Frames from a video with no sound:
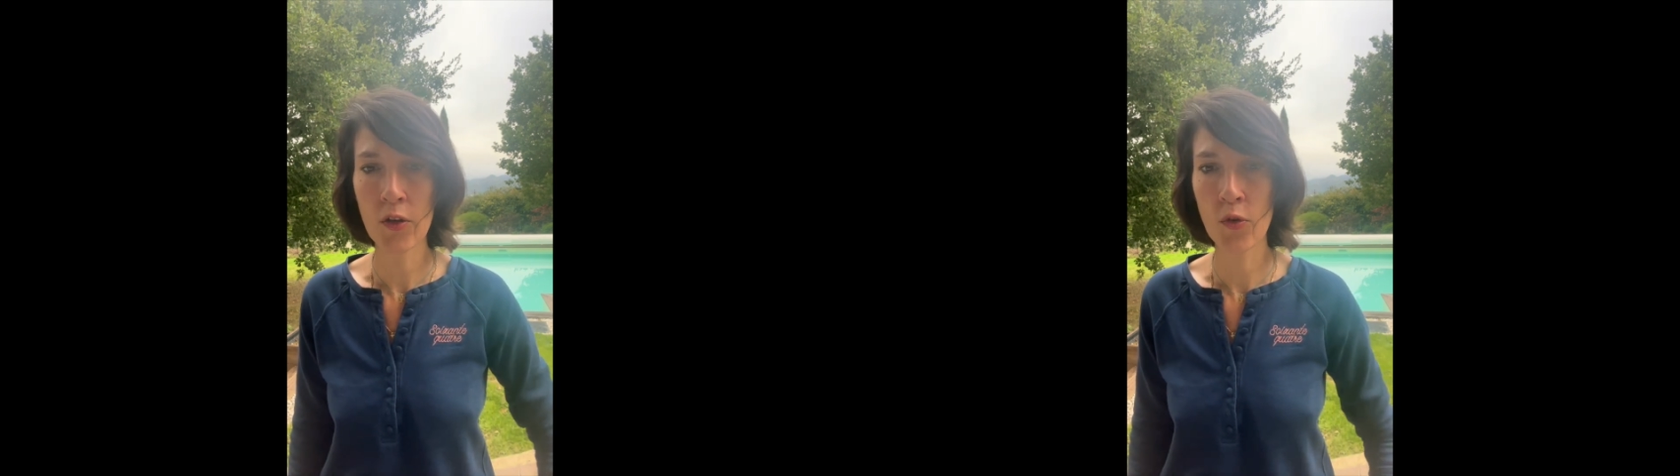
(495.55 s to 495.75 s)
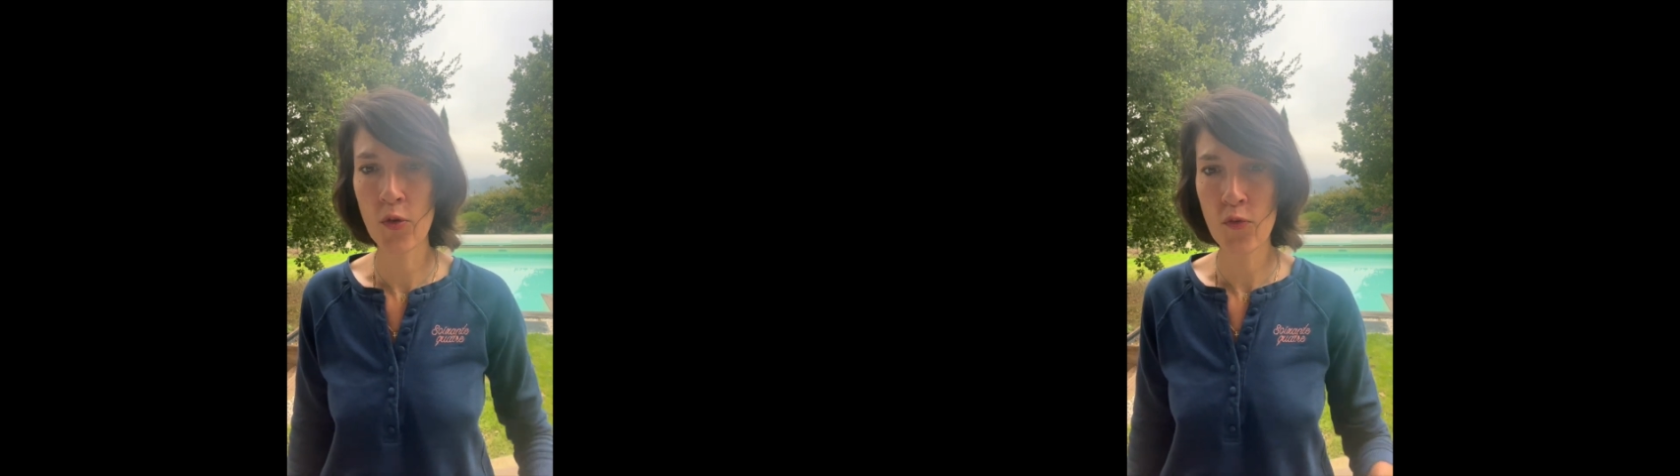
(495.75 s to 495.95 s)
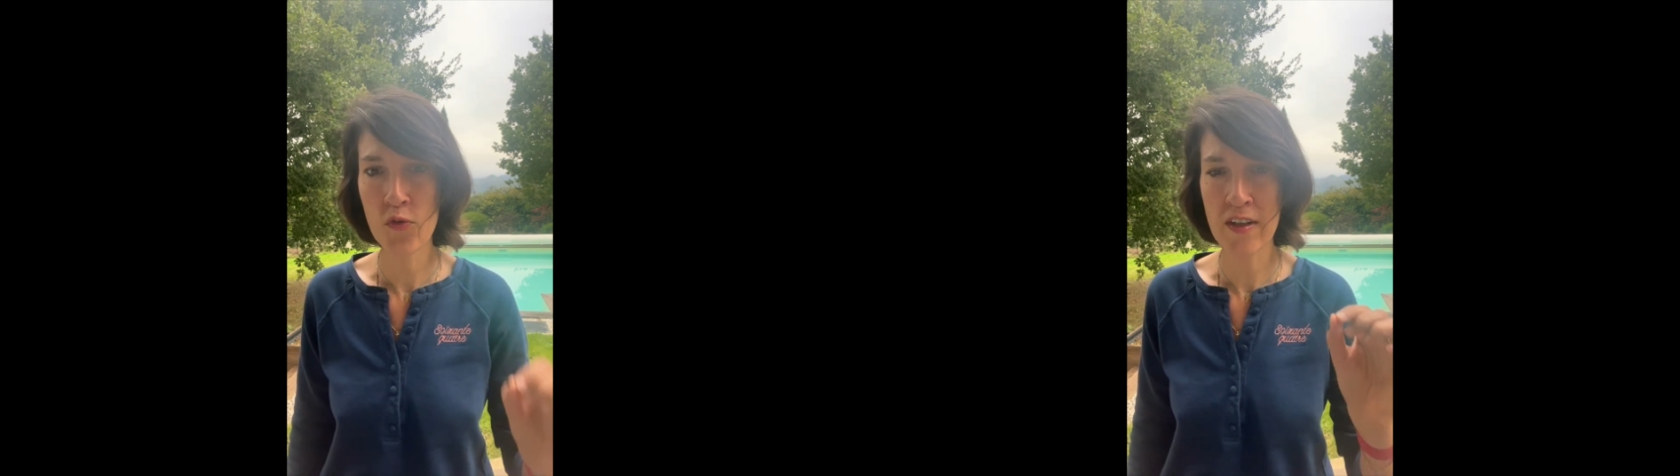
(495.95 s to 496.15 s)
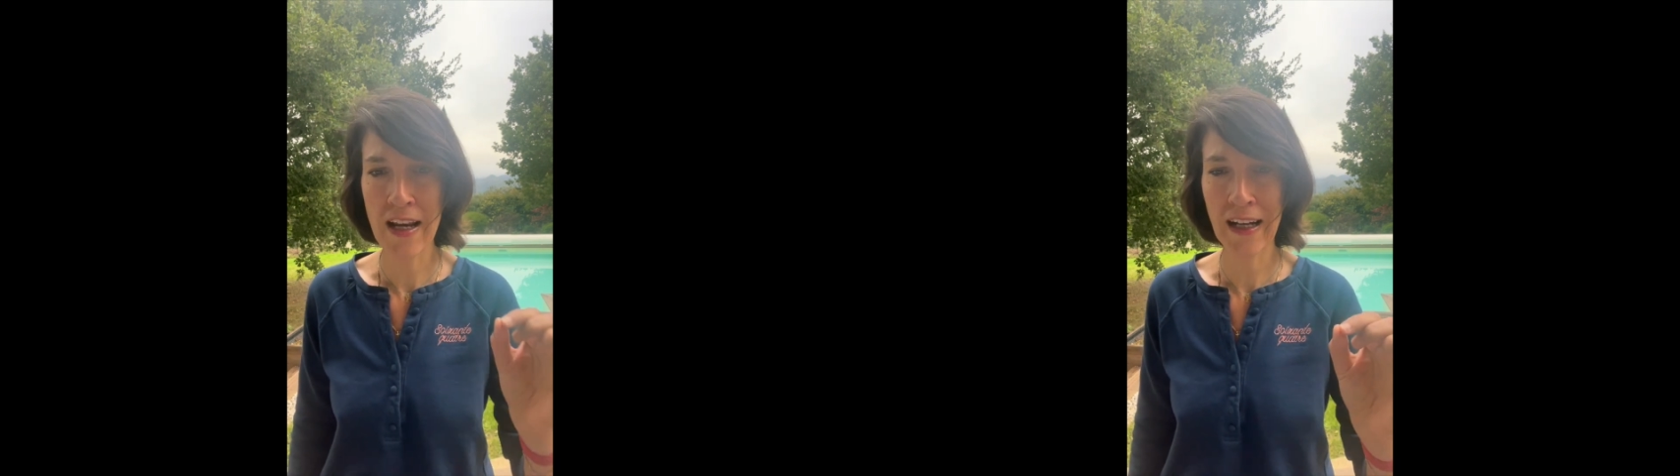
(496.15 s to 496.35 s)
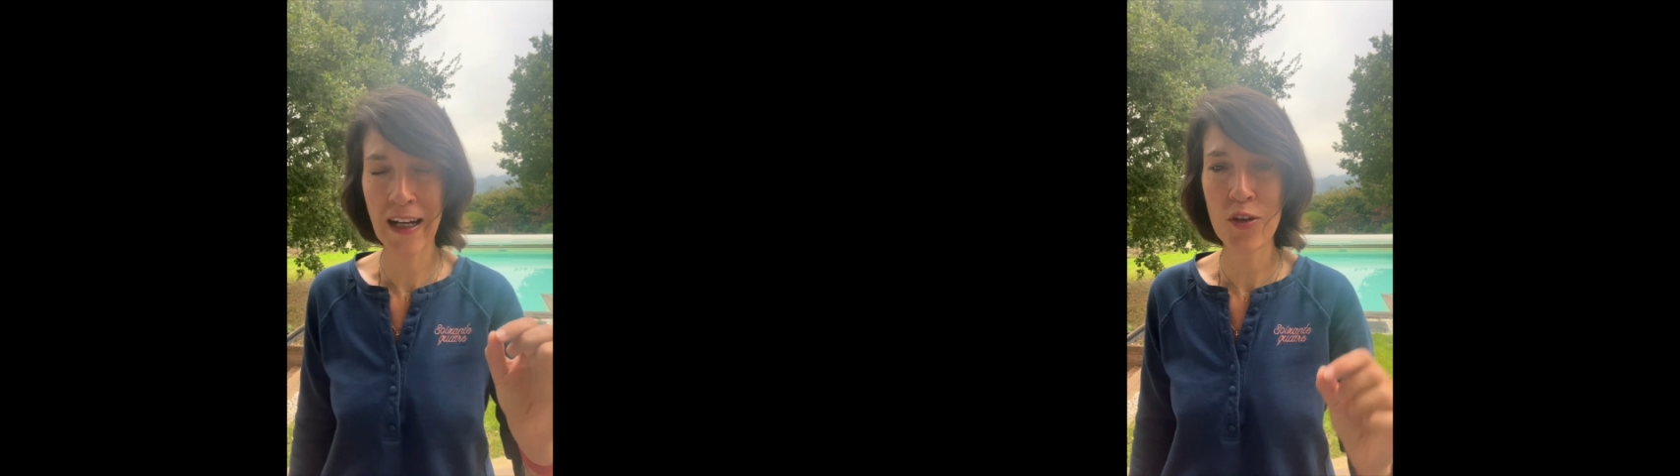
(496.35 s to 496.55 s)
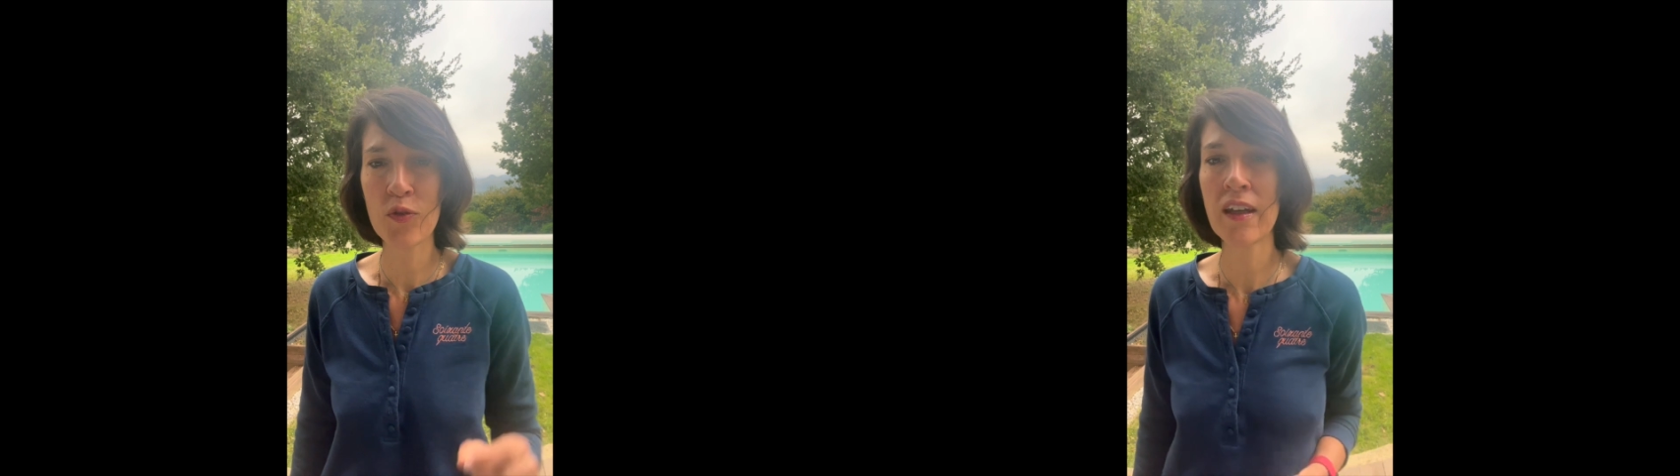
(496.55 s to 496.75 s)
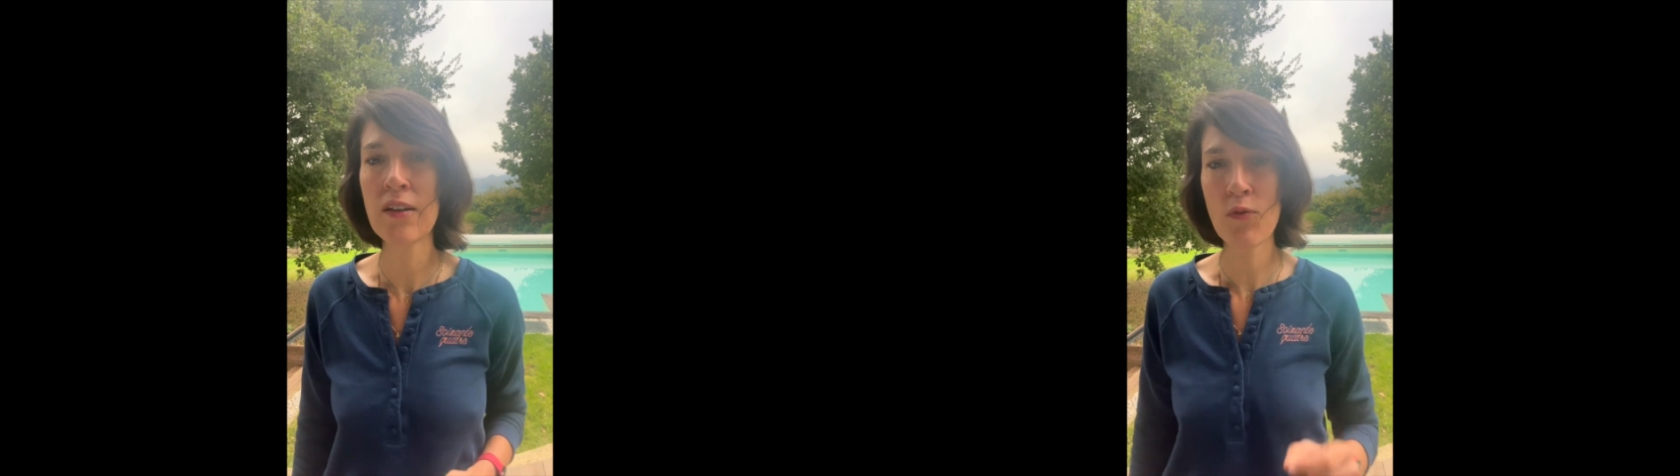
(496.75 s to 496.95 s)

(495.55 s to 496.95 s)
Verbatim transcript: que vous allez rayonner,